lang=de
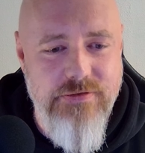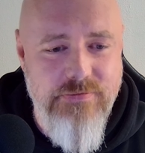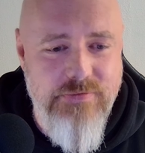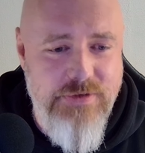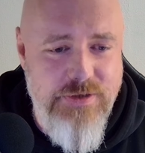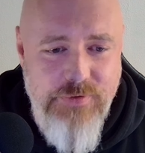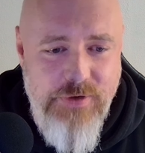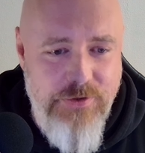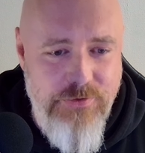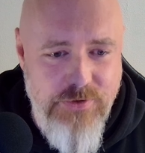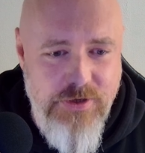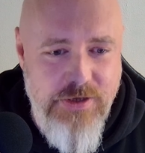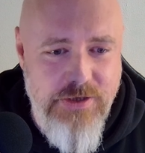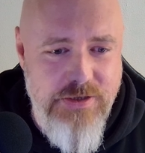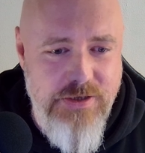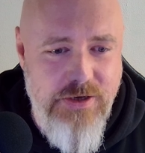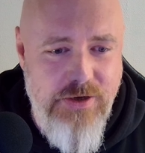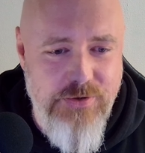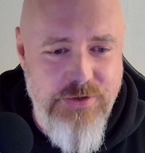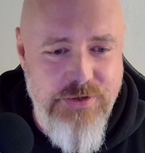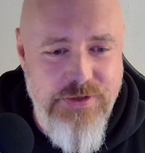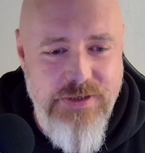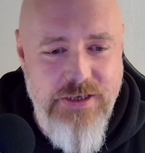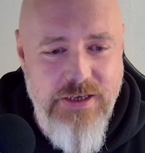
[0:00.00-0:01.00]

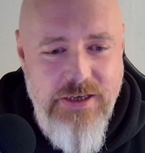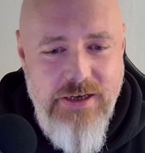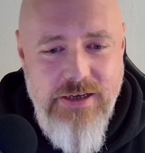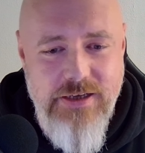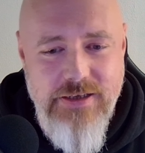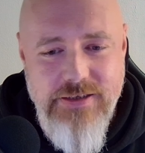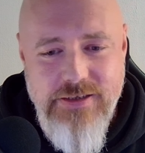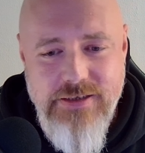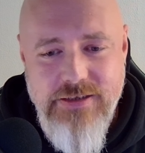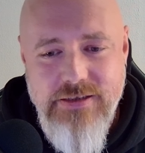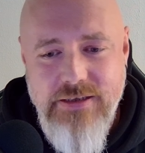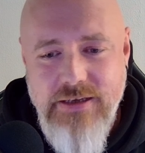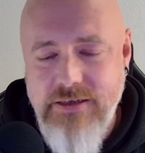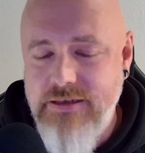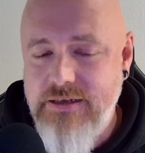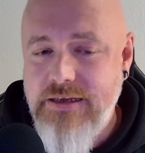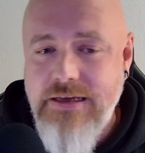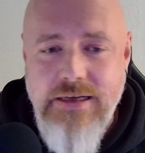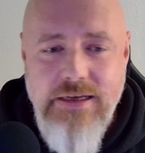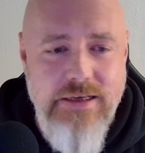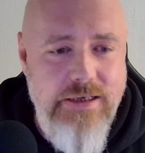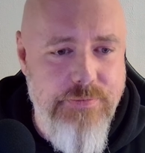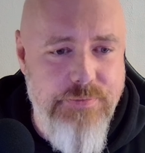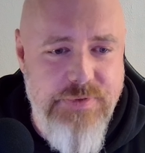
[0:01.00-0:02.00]
200.000 erreichen, dann
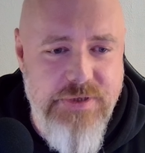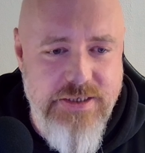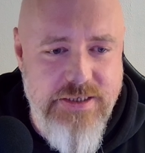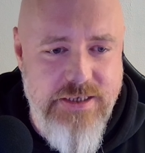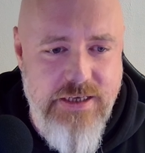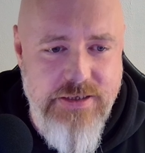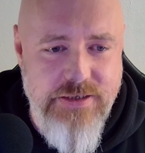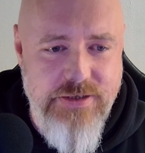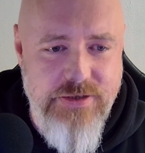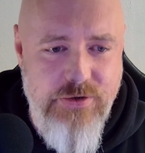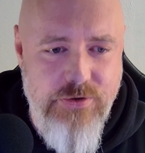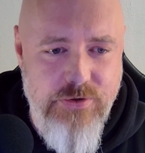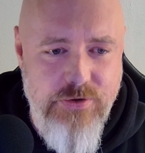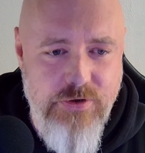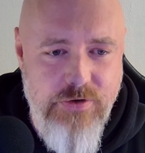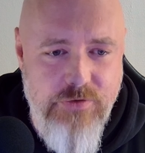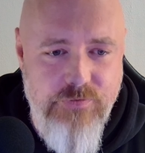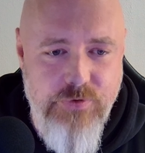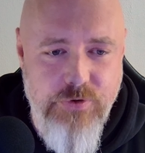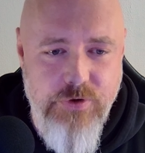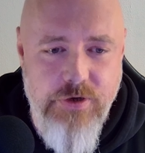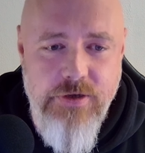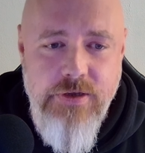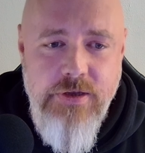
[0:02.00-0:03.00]
gibt es das Ganze auch noch
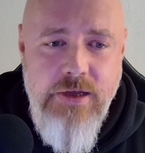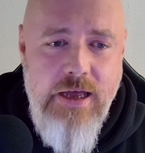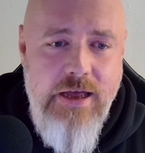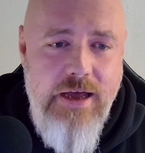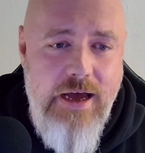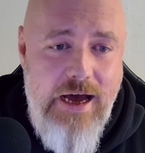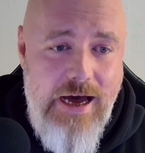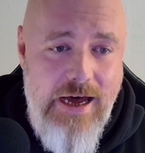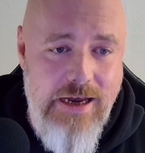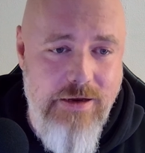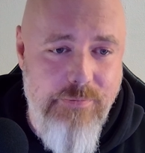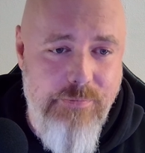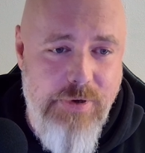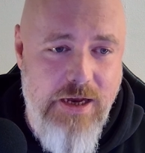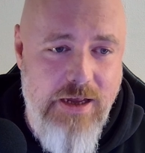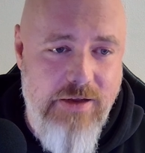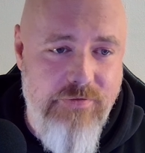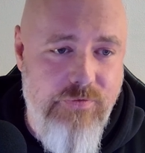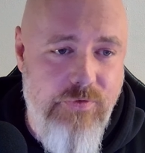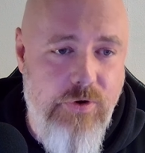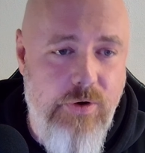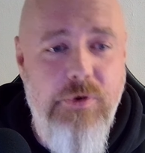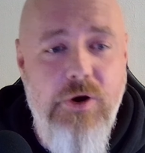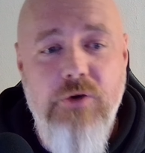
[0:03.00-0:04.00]
für alle
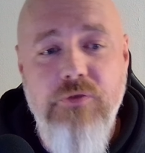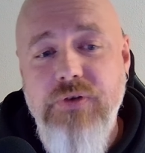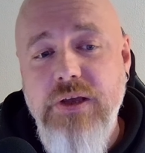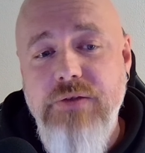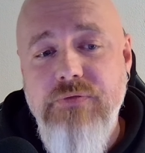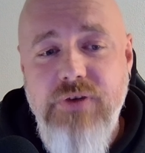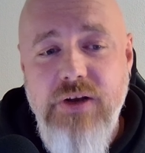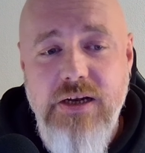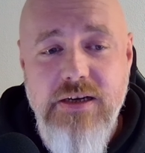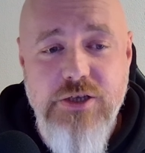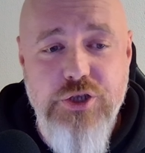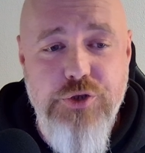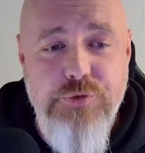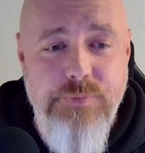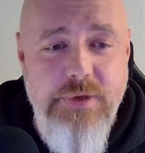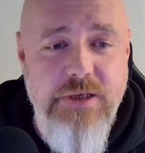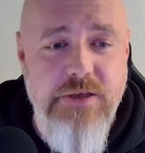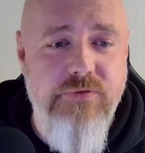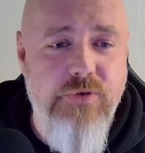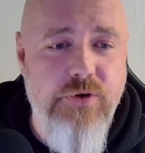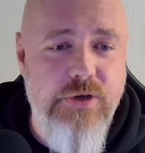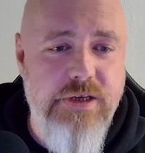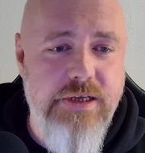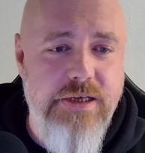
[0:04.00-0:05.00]
Plattformen. Auf jeden Fall, das
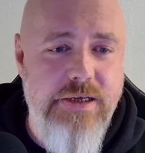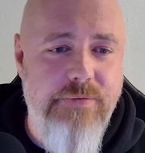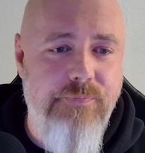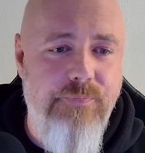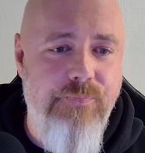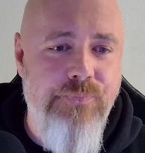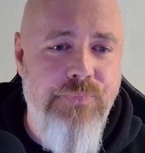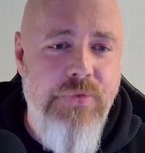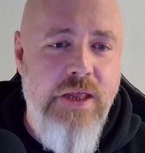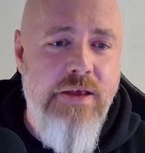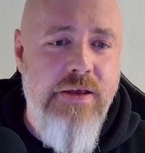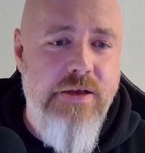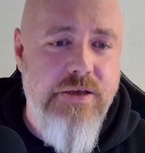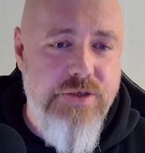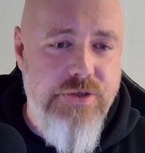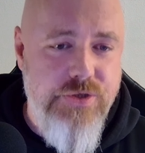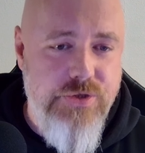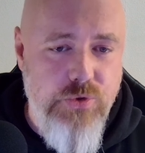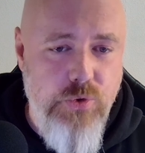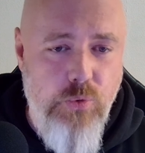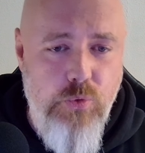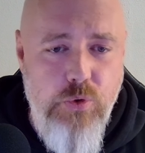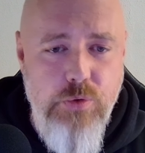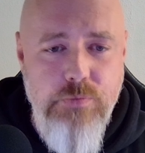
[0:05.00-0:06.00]
Spiel wird eben
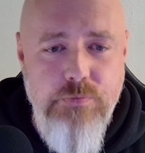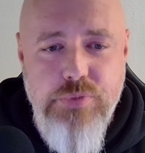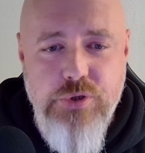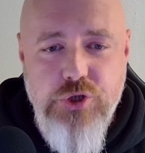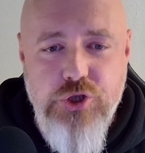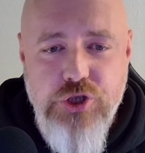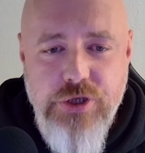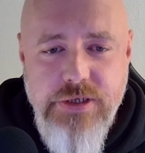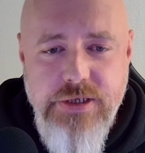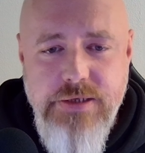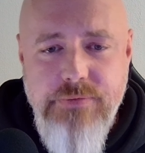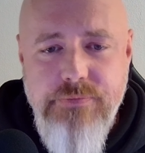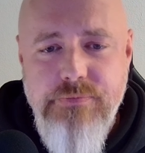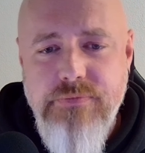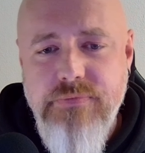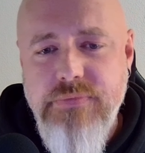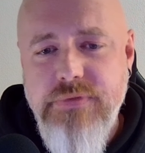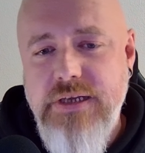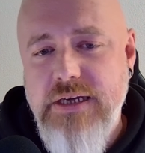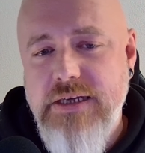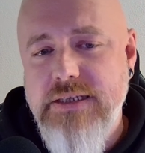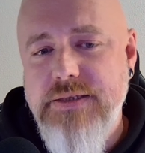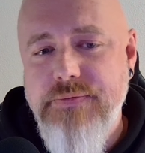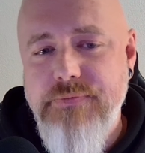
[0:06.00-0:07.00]
so
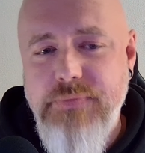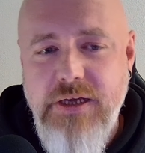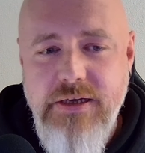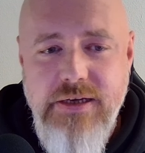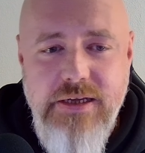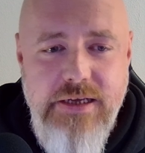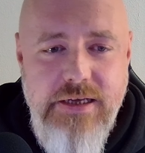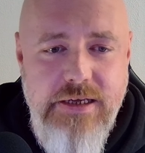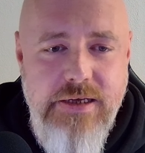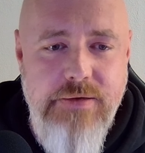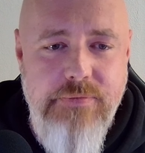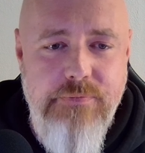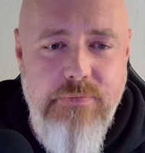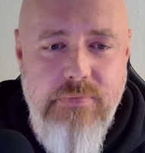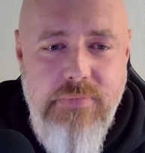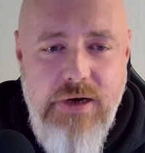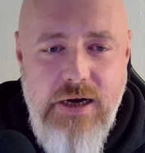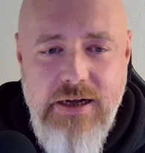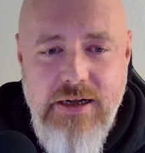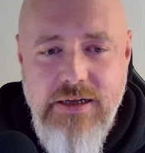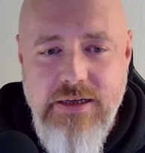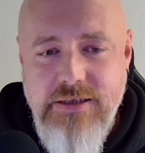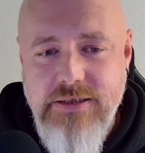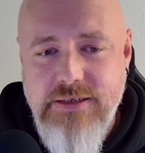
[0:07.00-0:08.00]
beschrieben, dass man eben
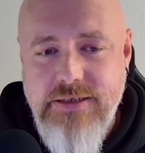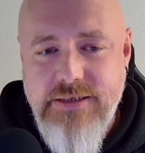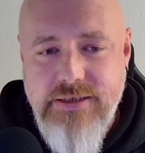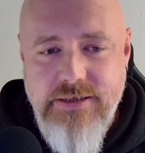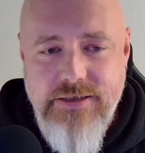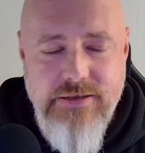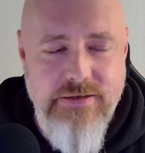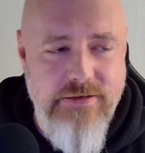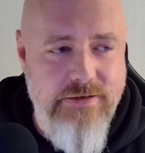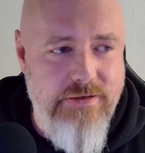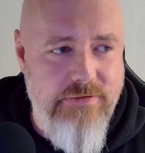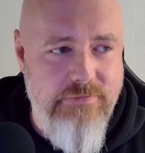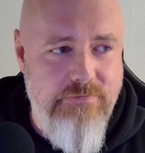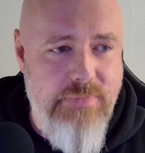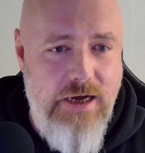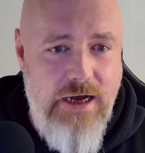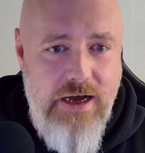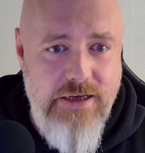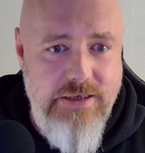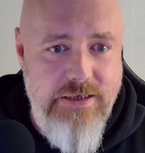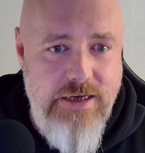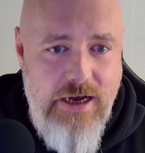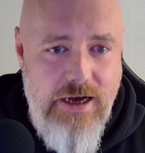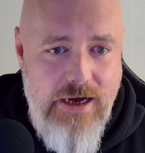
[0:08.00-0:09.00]
als ähm,
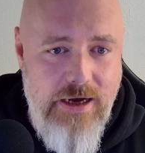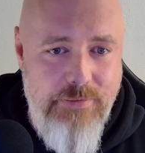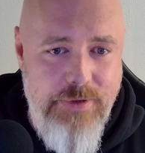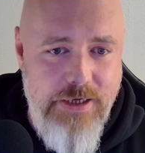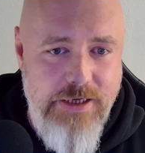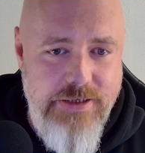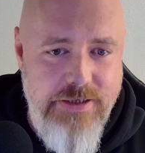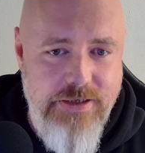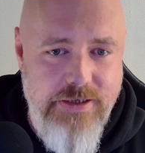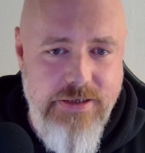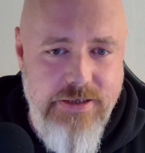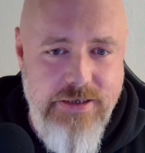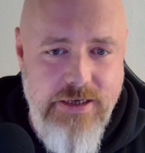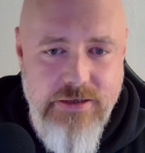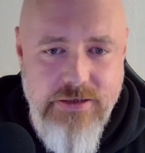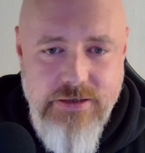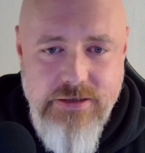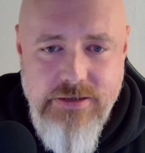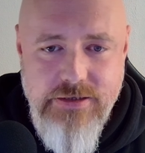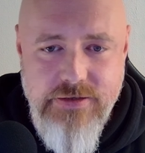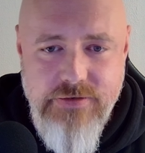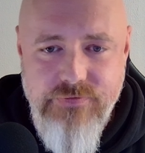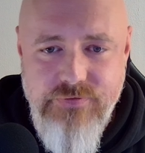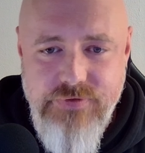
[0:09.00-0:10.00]
harter Arbeiter da
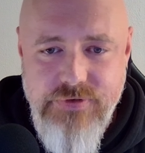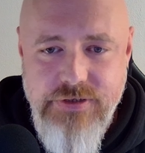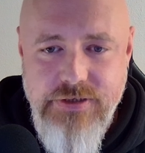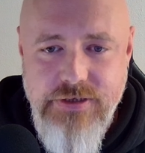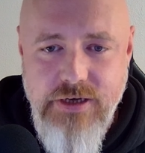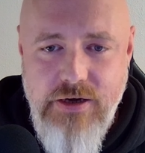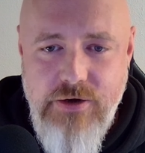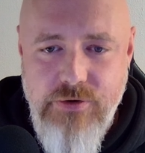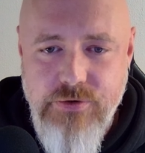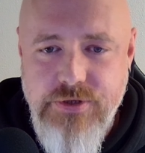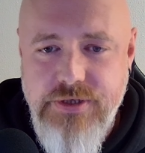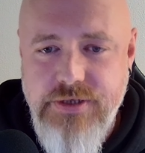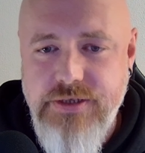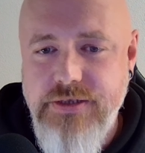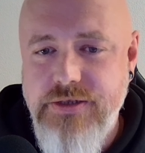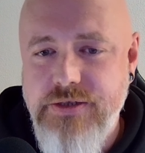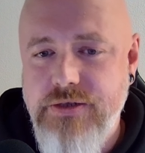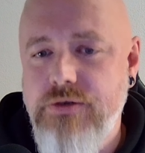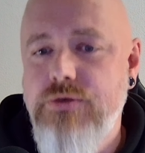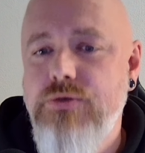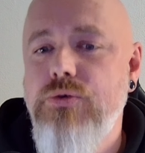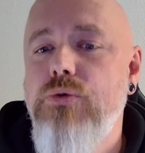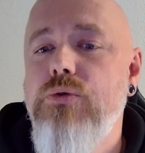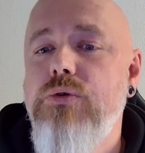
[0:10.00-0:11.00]
irgendwie aus
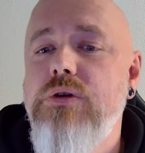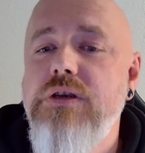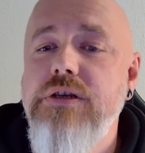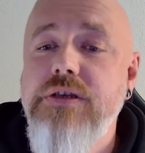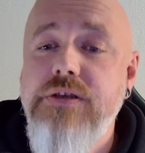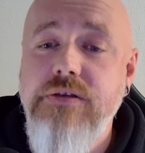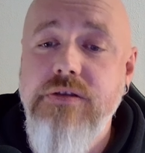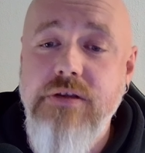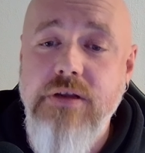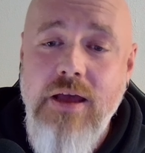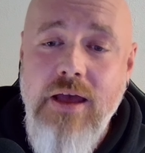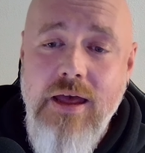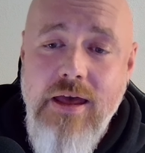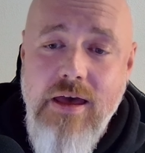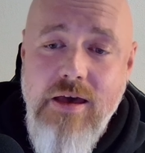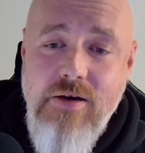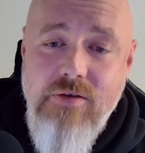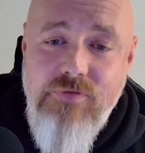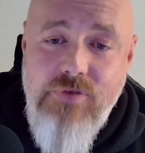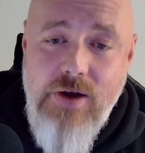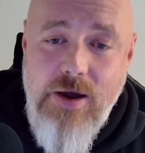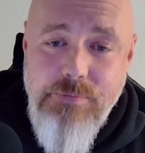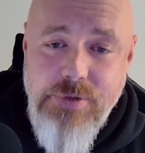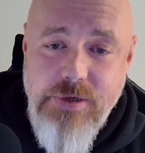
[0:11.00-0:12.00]
dieser tödlichen
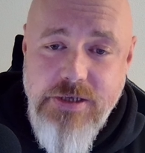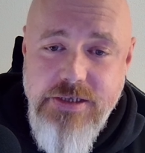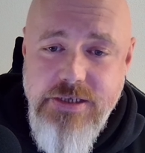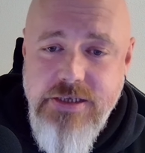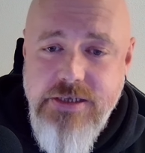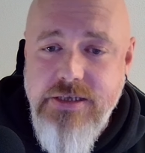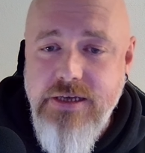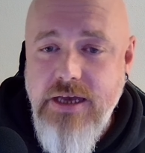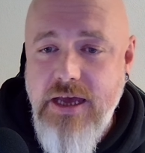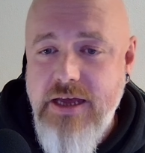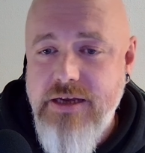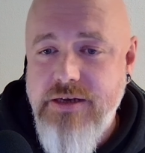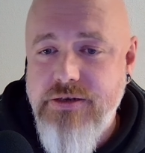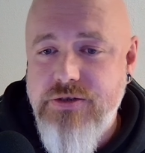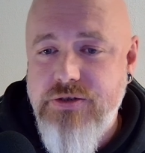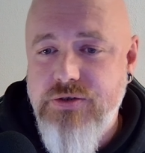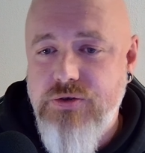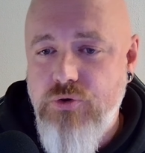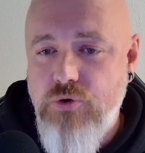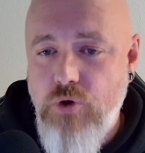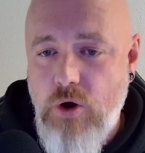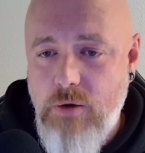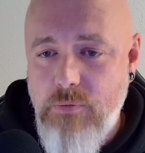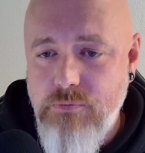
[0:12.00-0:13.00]
Fabrik
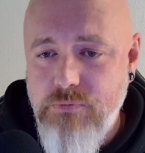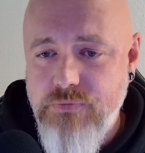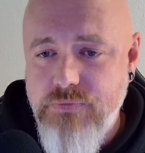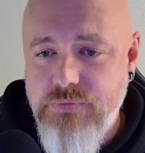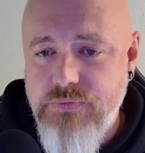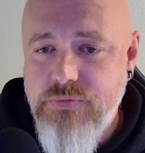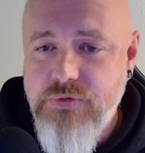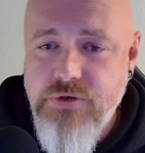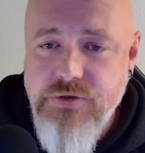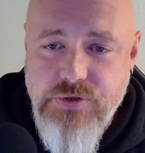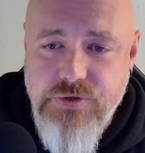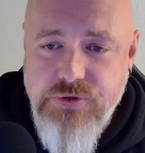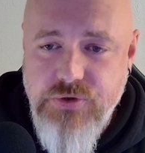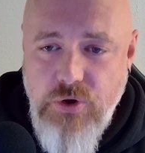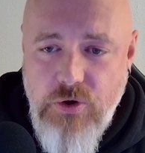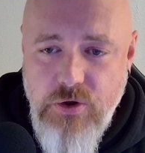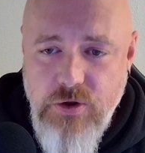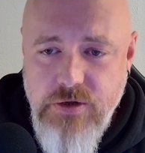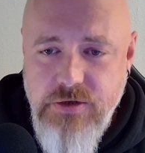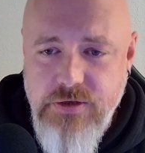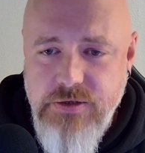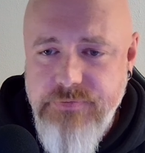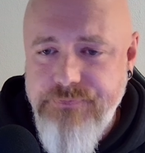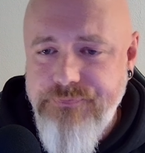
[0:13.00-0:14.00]
entkommen
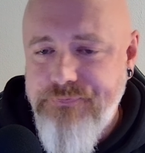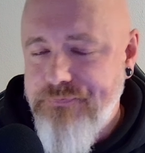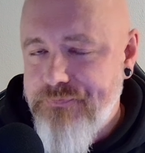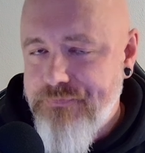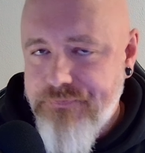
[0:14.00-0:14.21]
soll